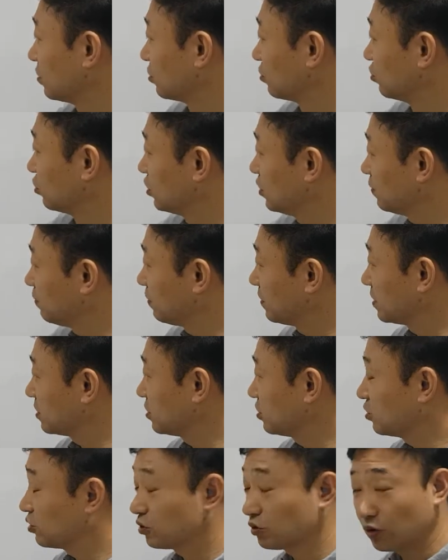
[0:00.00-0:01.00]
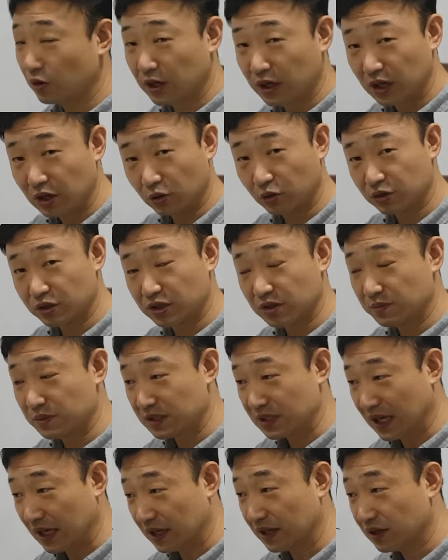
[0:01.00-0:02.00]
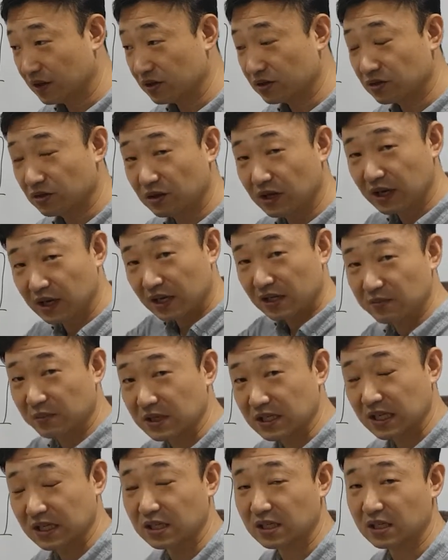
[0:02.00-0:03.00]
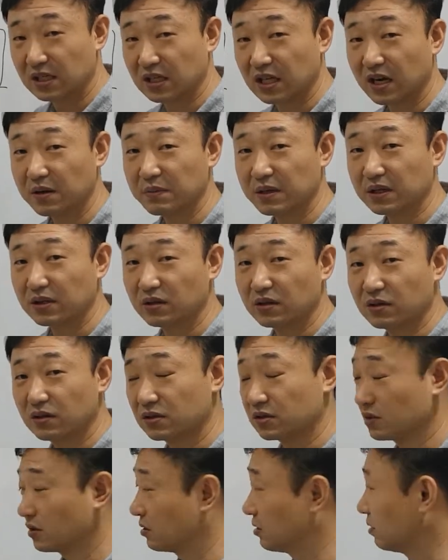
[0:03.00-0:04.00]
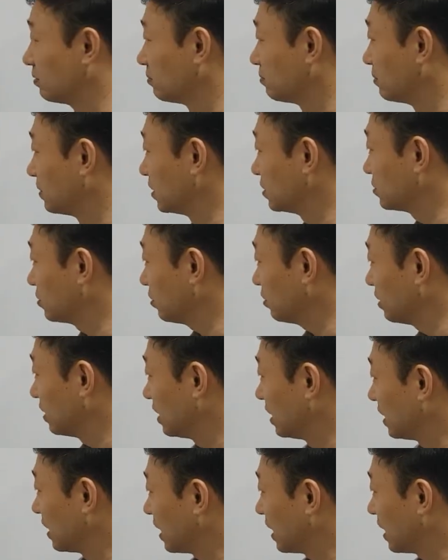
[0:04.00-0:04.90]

루시퍼 스스로에게 욕심이 생겨서 하나님의 자리를 탐했던 것처럼 뭐죠?